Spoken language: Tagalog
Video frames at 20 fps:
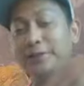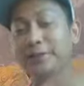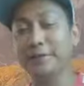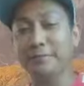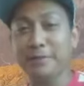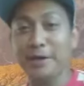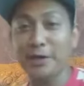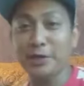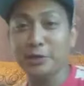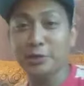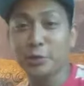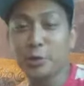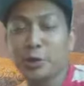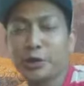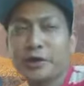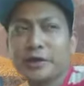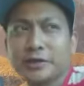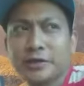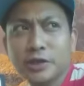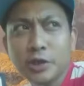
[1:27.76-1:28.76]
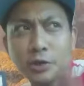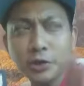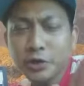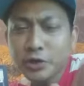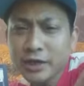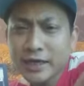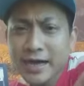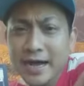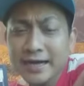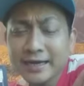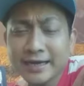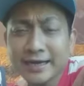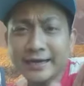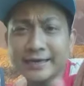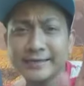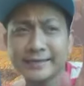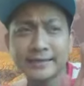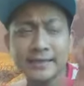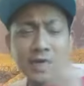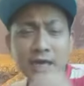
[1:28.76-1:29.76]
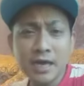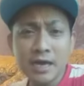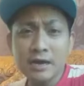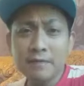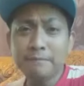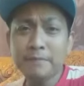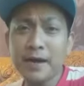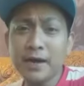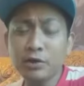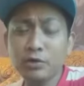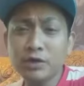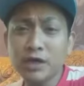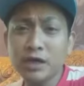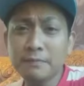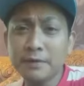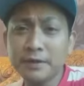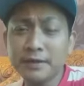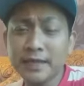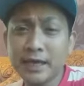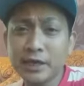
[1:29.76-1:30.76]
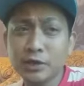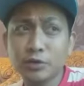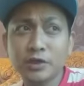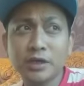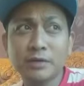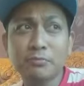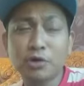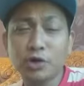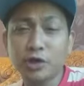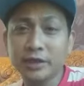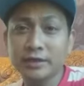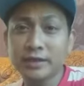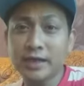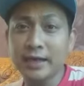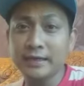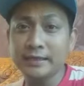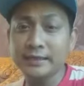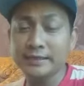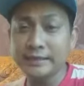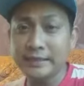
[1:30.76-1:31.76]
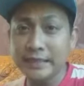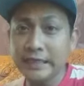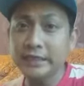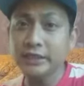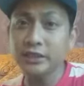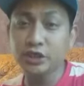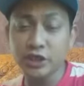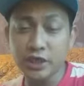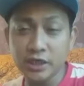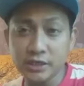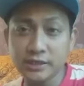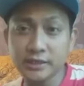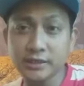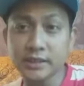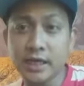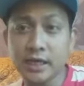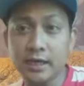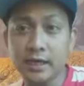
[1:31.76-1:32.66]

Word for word: ni Mayor. So, yun na nga guys. Paano nga ba tayo na monetize in just,